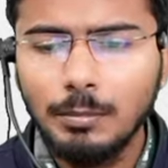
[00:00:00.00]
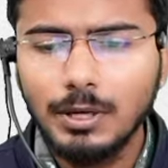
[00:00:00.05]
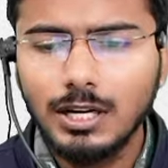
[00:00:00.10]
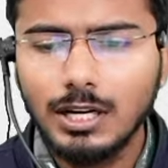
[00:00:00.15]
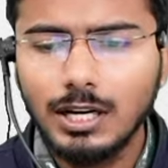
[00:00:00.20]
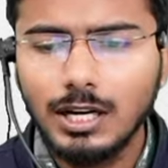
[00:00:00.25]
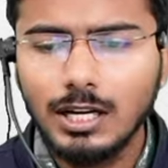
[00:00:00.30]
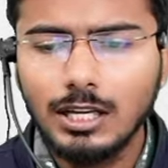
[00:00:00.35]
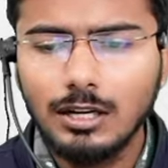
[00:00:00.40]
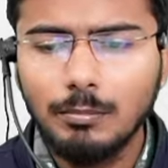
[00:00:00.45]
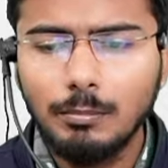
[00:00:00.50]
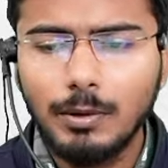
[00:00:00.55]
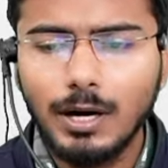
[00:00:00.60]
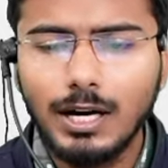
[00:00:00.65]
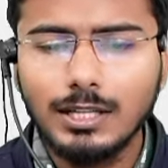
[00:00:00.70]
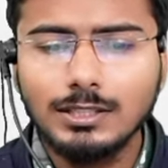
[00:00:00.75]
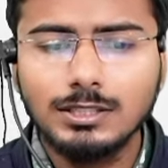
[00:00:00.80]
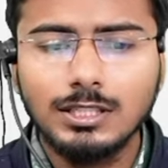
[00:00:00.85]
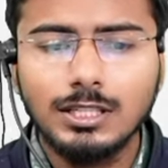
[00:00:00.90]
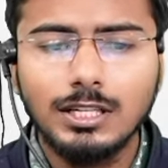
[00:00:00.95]
पर अगर
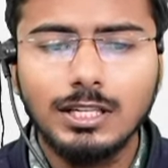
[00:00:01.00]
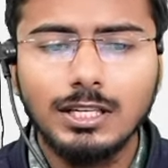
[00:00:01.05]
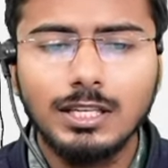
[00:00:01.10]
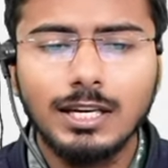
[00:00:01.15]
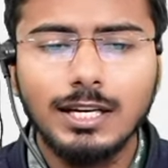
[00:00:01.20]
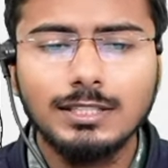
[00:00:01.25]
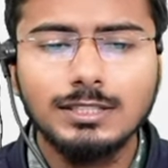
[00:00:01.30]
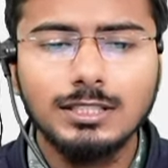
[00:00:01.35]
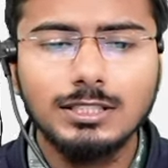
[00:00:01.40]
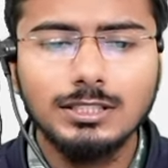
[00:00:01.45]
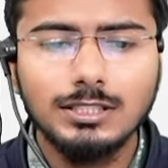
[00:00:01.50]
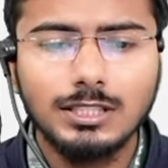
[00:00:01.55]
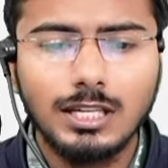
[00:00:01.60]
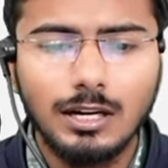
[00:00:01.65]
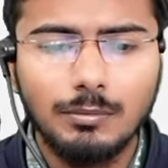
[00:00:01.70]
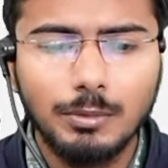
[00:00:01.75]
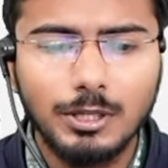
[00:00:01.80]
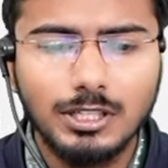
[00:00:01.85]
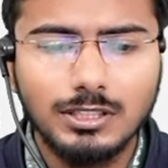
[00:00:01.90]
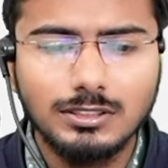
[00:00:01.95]
बात करें क्या चीज़ें
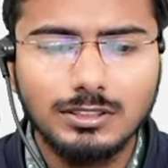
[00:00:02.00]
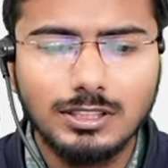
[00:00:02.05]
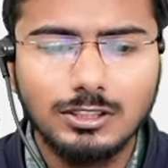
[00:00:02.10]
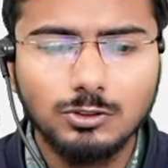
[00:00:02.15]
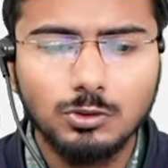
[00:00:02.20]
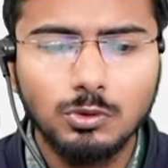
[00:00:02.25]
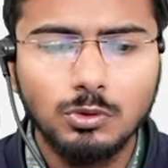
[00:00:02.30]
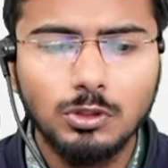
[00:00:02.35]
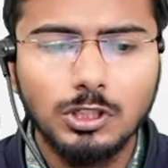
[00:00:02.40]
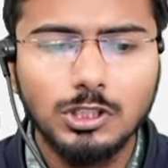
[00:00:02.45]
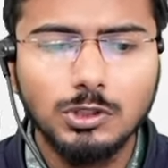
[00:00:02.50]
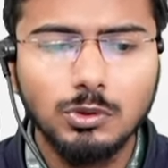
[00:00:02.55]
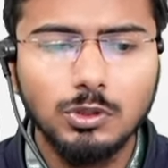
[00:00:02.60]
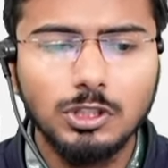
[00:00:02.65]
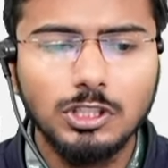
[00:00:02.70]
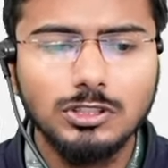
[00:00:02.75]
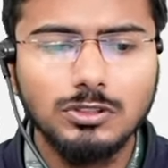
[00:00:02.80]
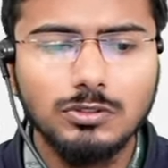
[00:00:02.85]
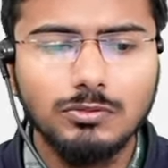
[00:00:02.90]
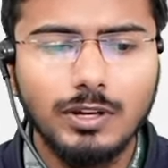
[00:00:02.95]
यहाँ पर डिस्कस होंगी तो
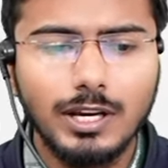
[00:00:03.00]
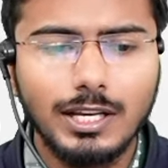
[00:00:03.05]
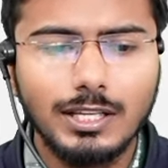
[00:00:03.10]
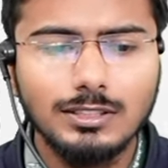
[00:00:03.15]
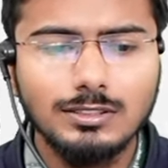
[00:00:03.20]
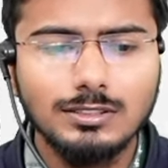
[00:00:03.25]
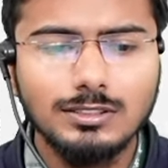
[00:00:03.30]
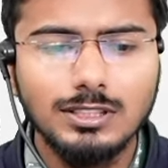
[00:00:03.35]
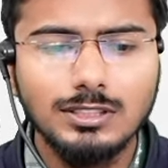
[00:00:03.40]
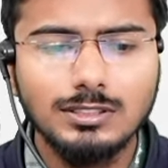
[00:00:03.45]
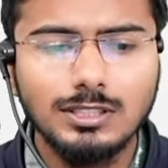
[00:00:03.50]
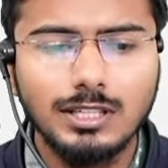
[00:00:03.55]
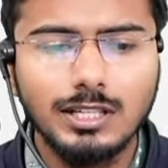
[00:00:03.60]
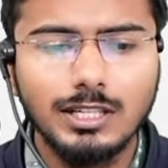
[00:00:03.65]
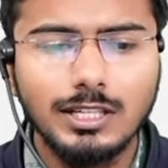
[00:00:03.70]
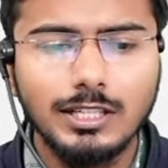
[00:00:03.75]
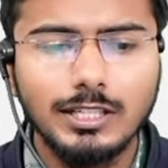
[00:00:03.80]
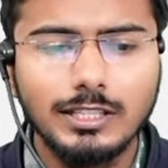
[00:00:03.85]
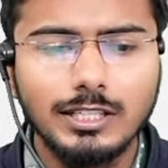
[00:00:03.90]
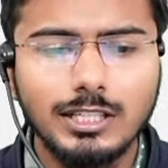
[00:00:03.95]
इस वैकेंसी से
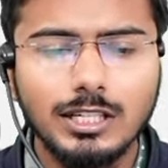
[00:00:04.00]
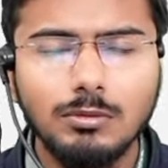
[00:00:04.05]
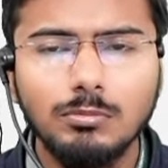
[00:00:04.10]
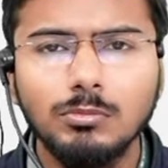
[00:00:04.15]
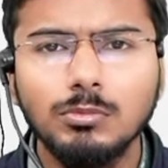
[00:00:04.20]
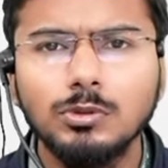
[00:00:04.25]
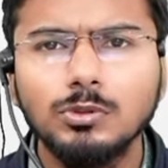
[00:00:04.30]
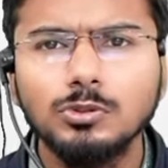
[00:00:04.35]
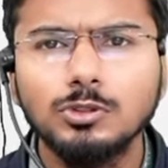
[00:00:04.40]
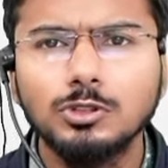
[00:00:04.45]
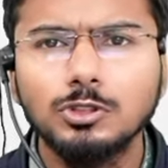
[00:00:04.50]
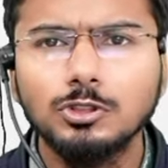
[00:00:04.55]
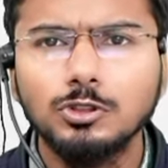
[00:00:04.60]
रिलेटेड मोस्ट